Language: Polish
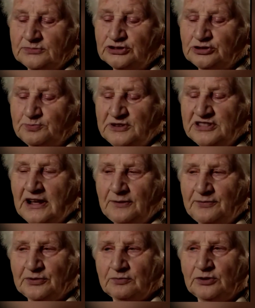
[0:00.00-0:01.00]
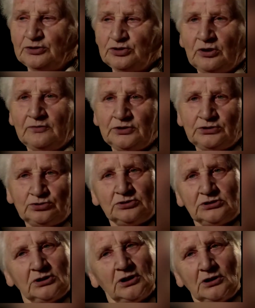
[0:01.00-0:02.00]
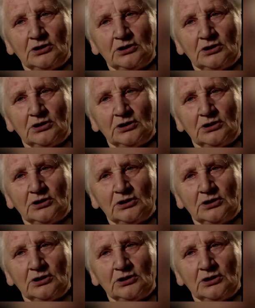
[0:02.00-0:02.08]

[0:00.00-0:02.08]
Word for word: szpital frontowy, który